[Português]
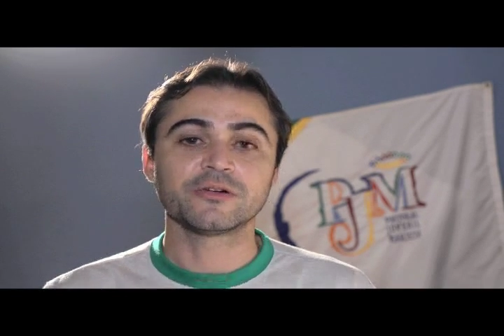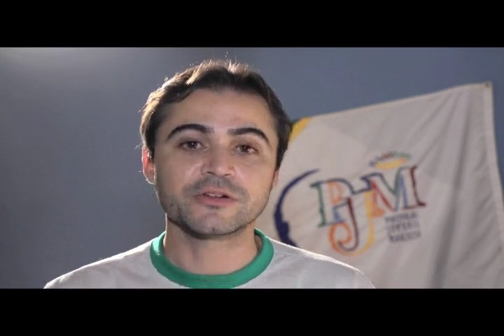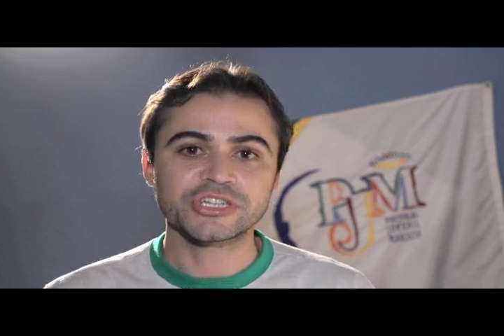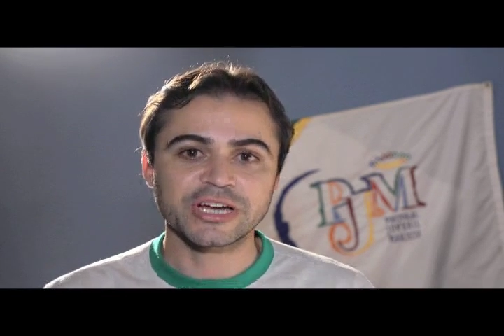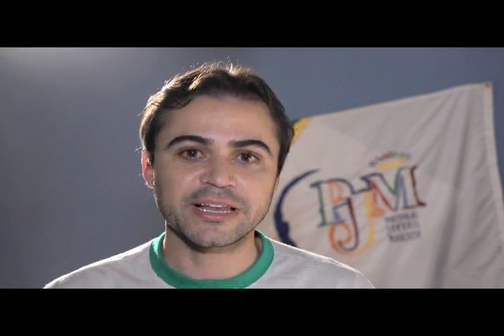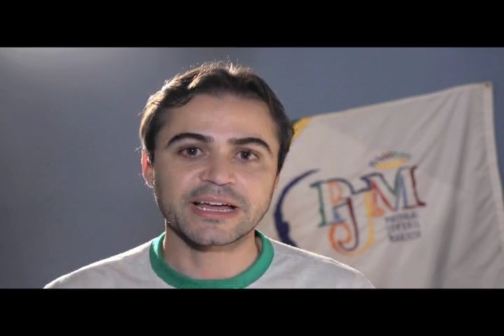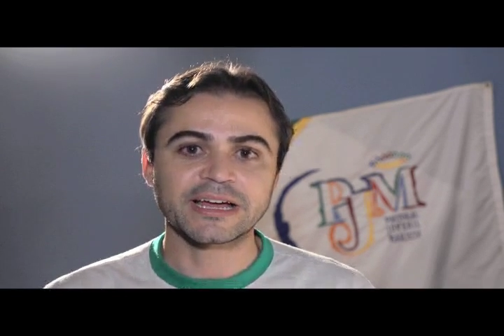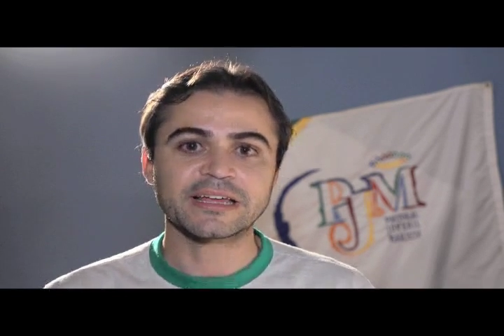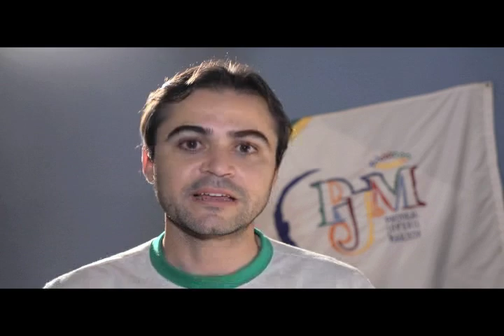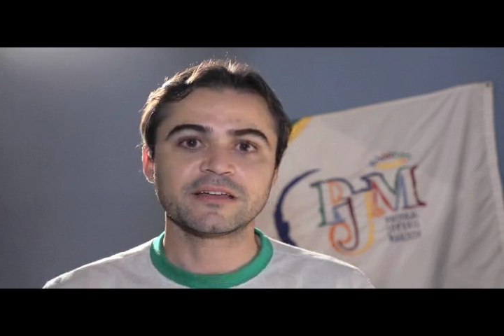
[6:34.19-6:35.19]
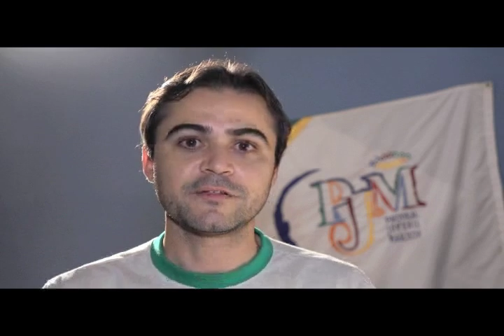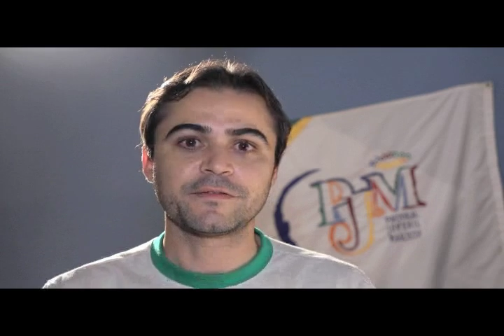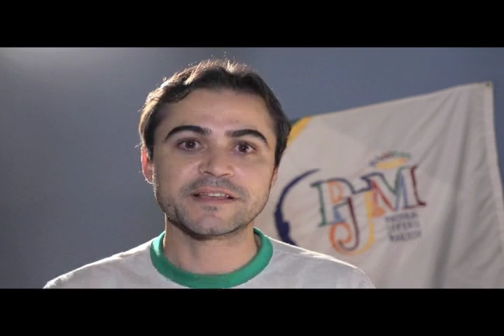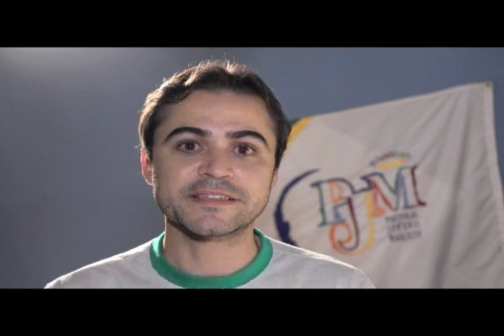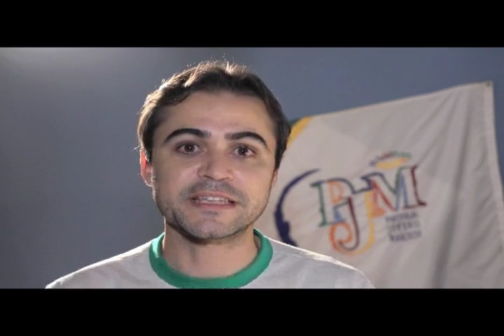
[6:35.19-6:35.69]
Oxalá
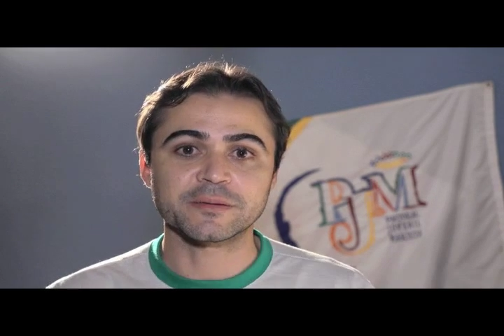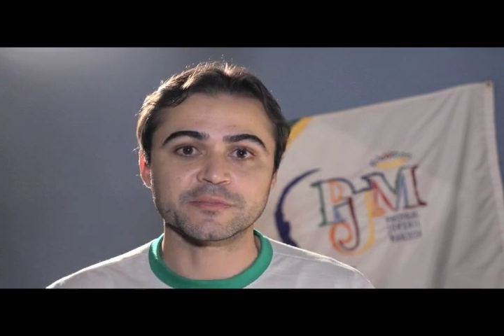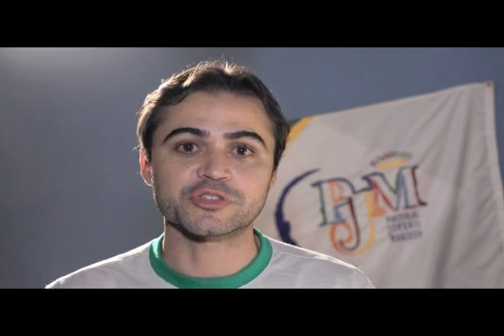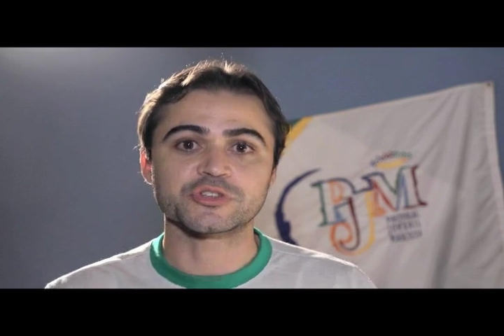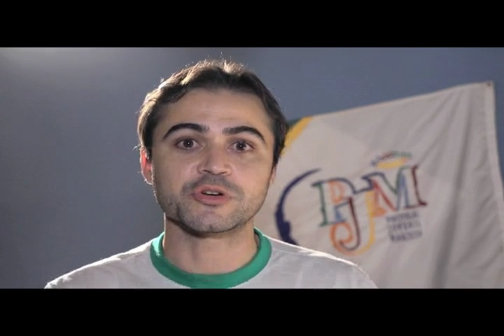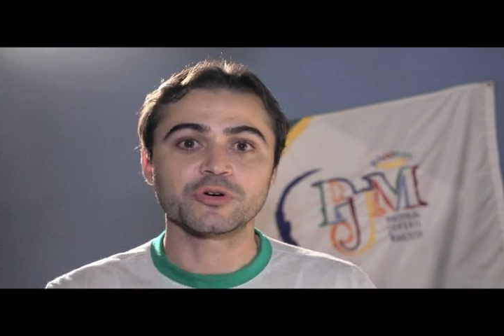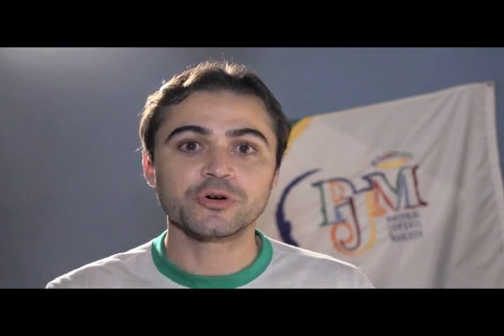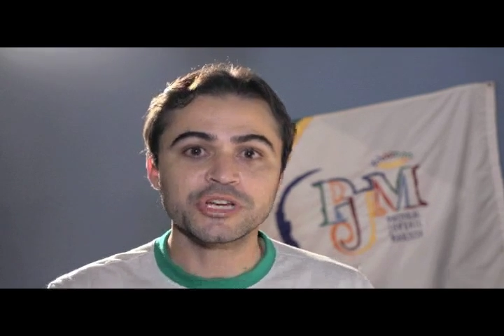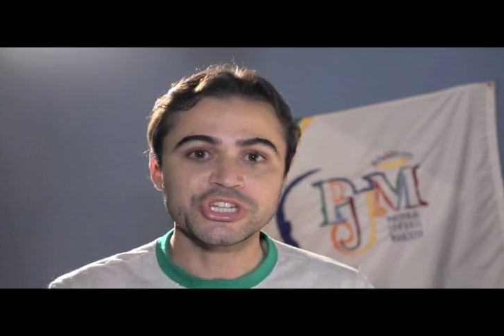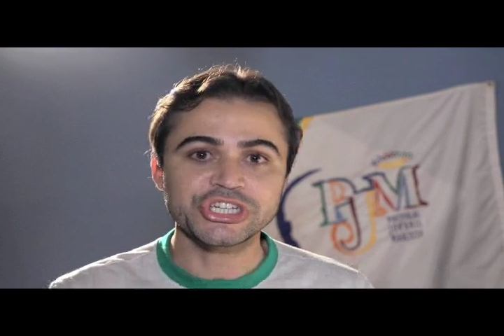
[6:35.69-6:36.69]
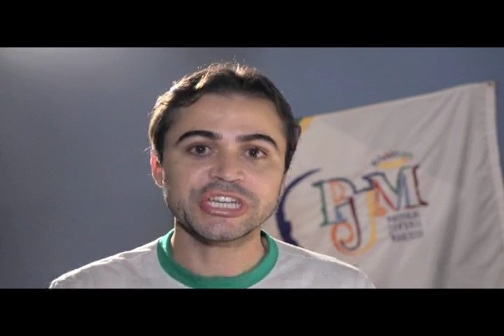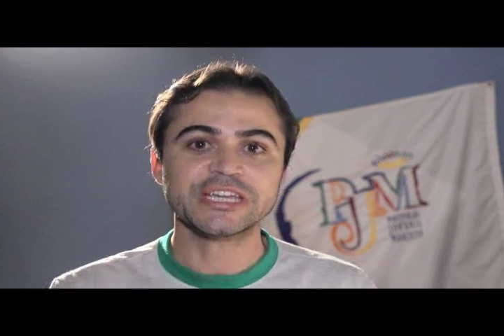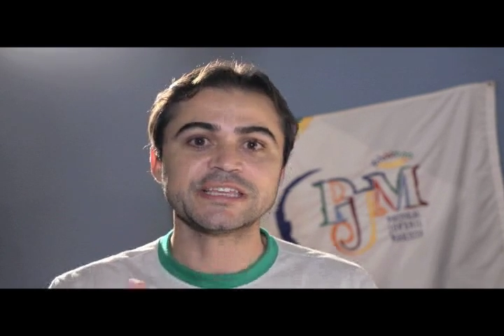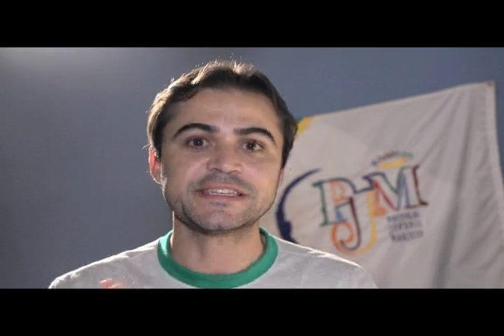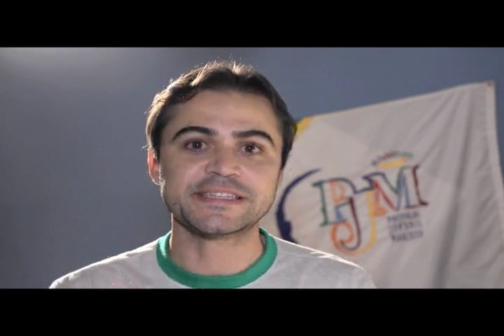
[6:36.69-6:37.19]
façamos hoje
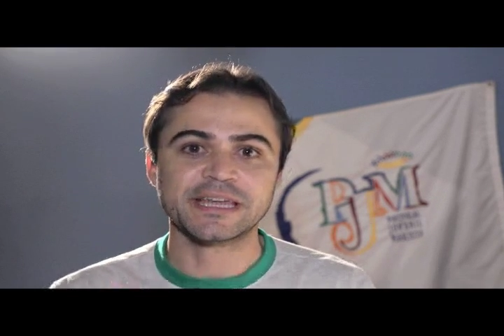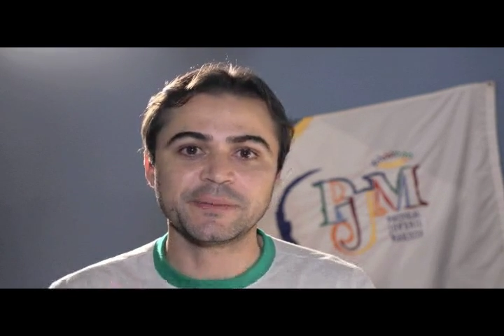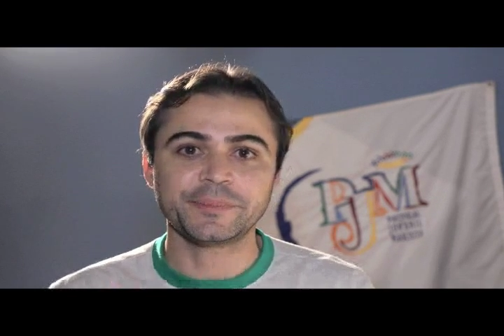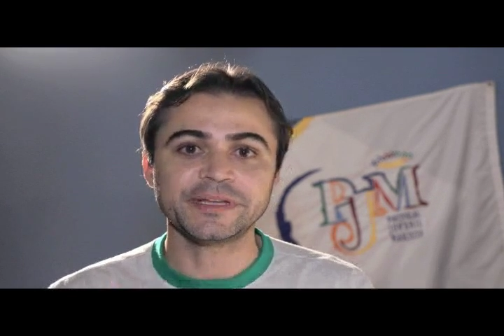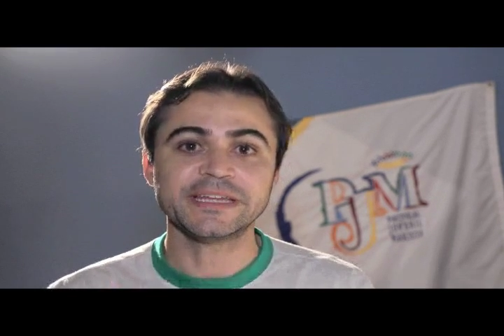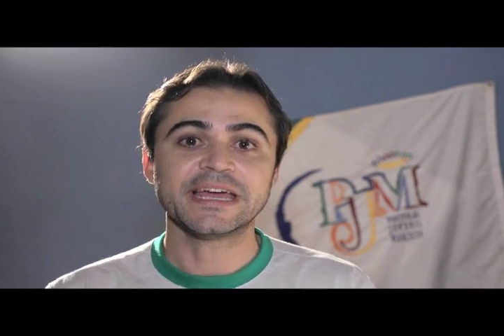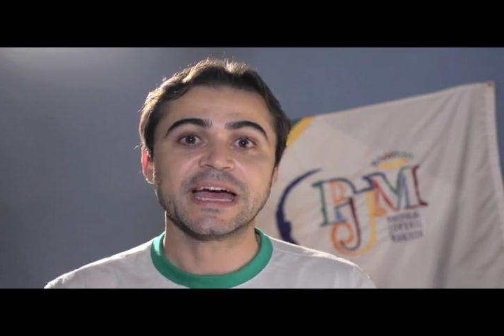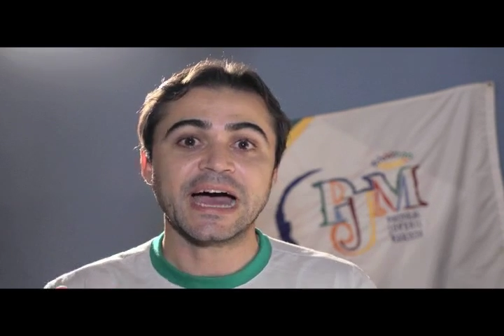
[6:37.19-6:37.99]
e sempre